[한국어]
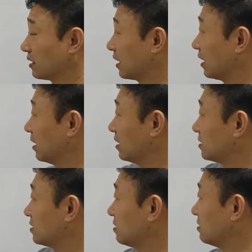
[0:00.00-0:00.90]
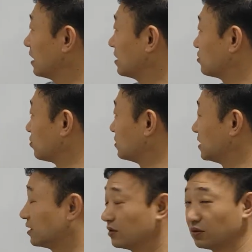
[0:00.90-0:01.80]
다 선한
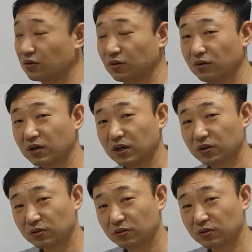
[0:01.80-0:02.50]
존재들로